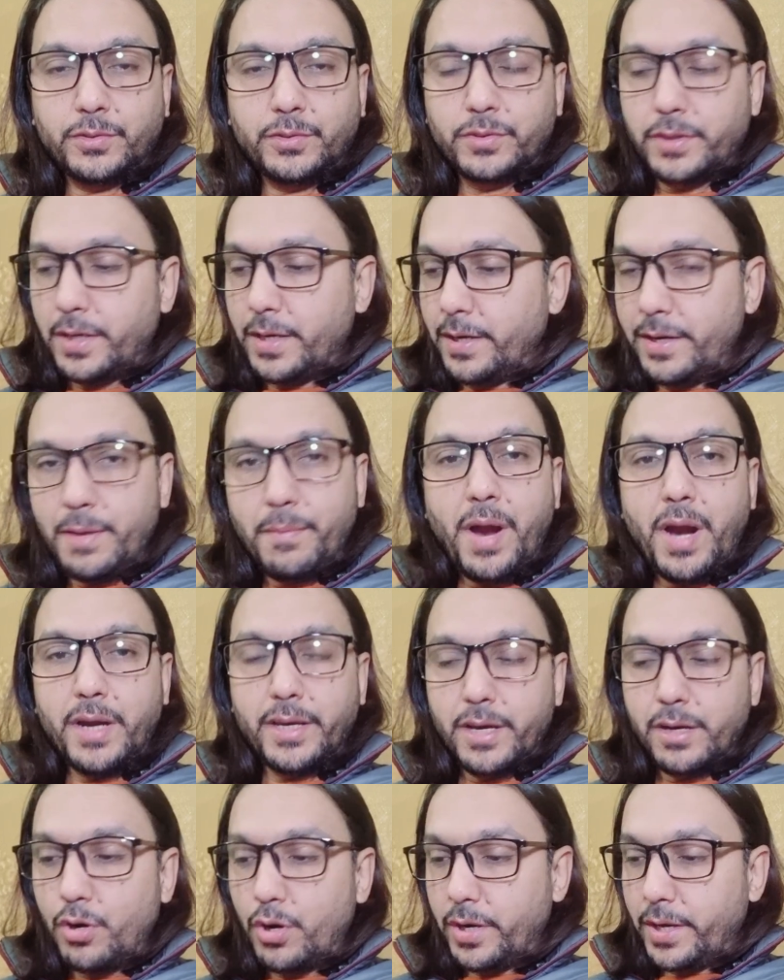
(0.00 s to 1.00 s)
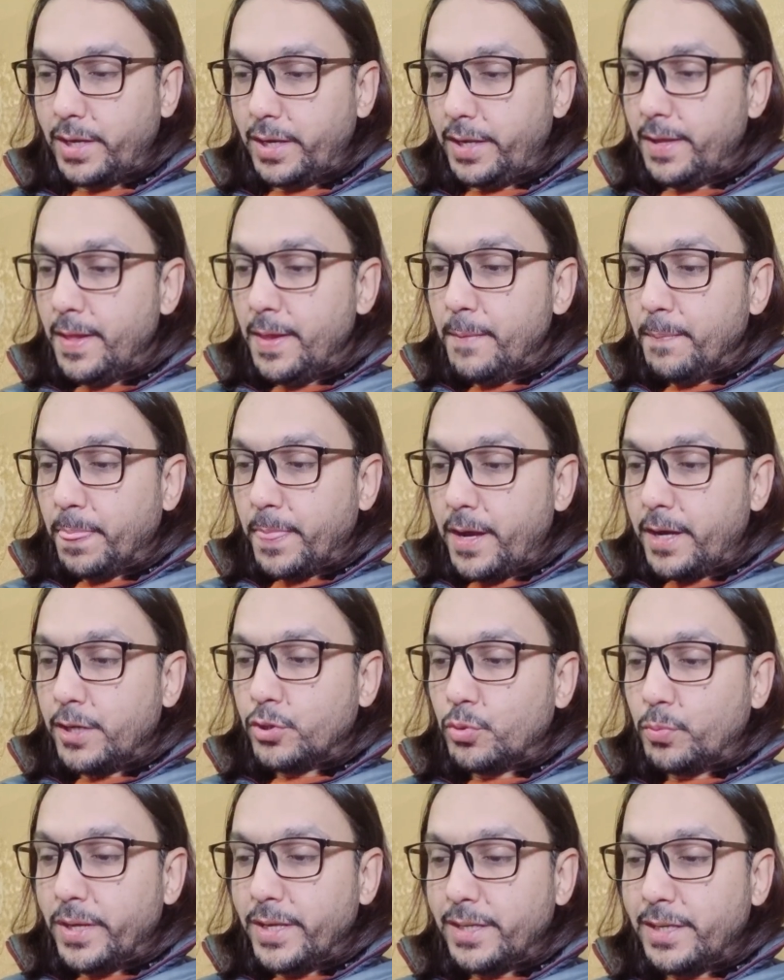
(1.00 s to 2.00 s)
उसके डिमांड के अकॉर्डिंगली
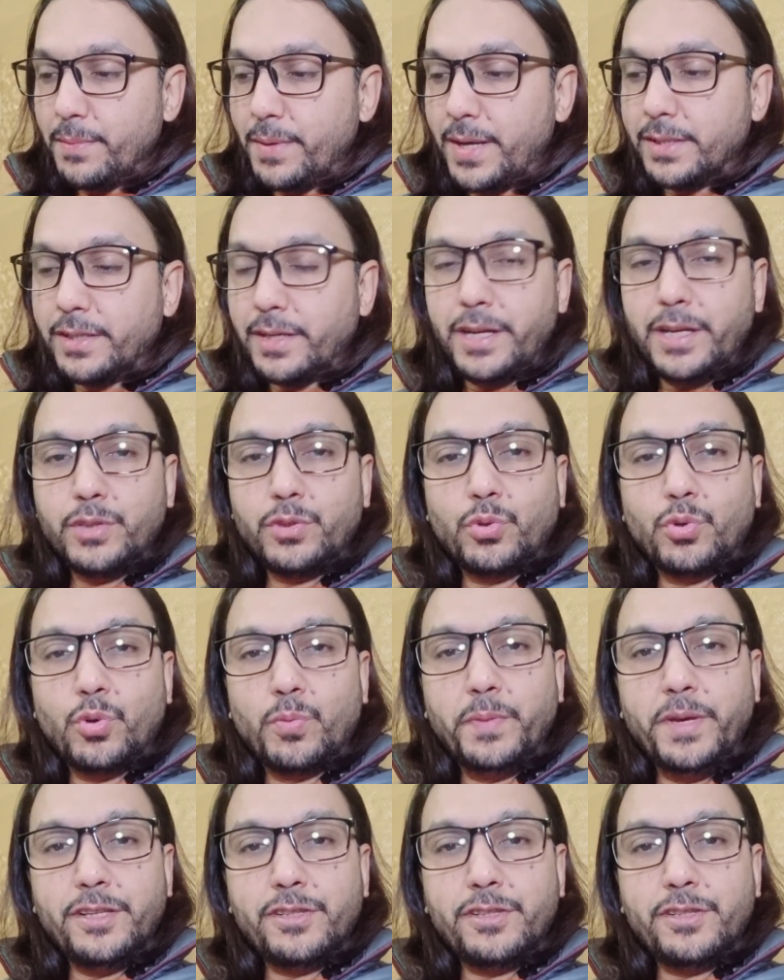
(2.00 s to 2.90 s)
अगर दुबई की बात करें दो